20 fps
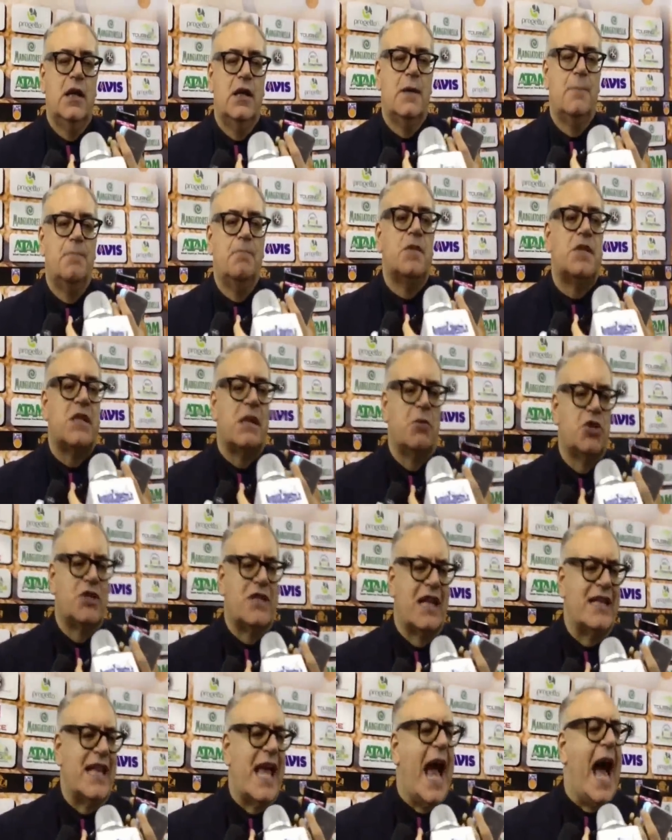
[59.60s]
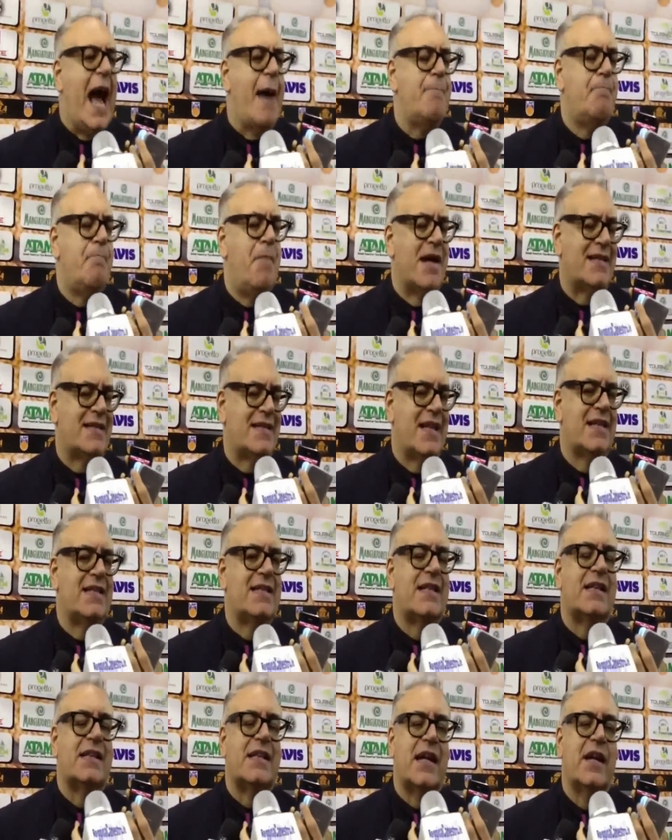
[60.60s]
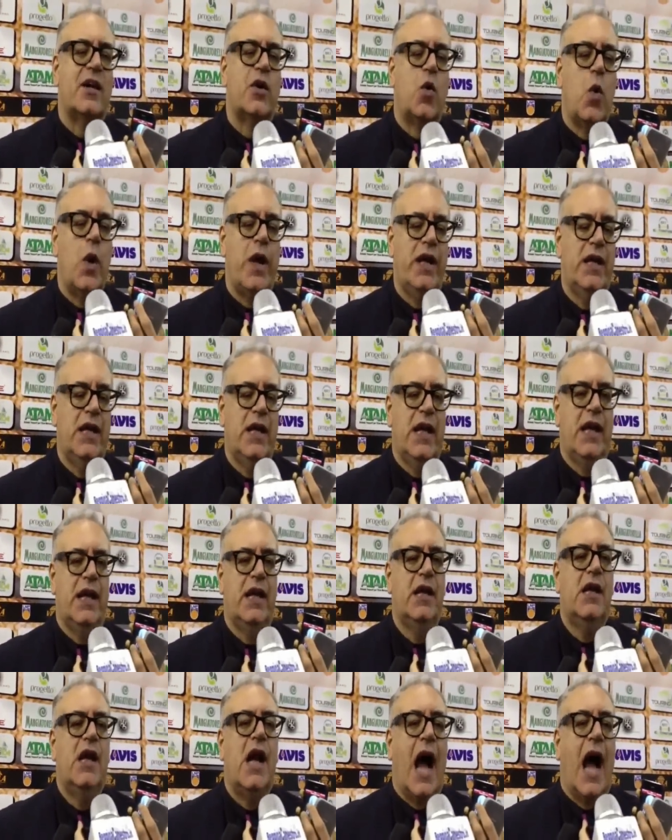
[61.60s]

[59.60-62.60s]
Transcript: eh, siamo stati abbastanza tranquilli